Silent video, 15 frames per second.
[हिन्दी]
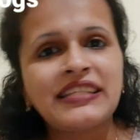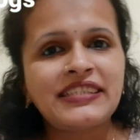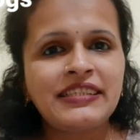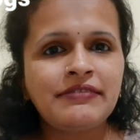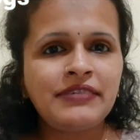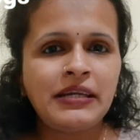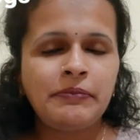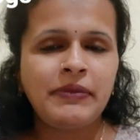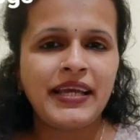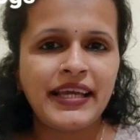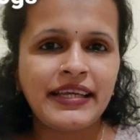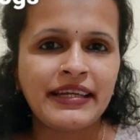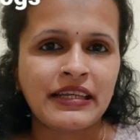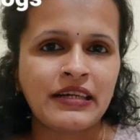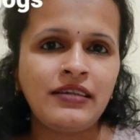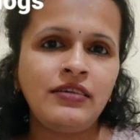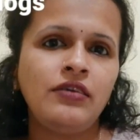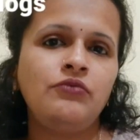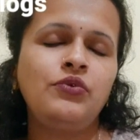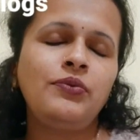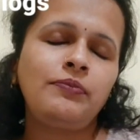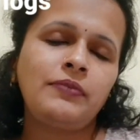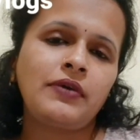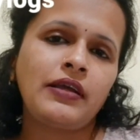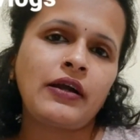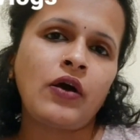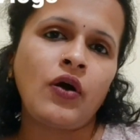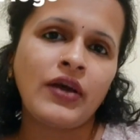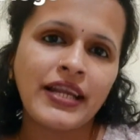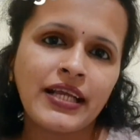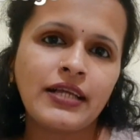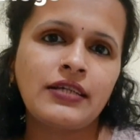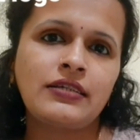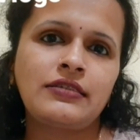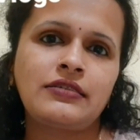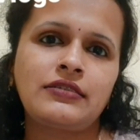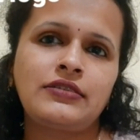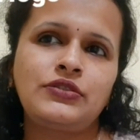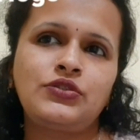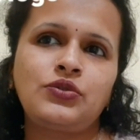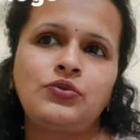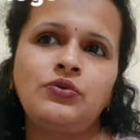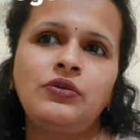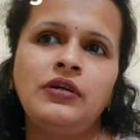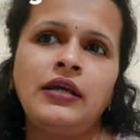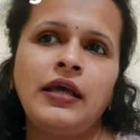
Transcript: फेस्टिवल में है ना वो और एक जो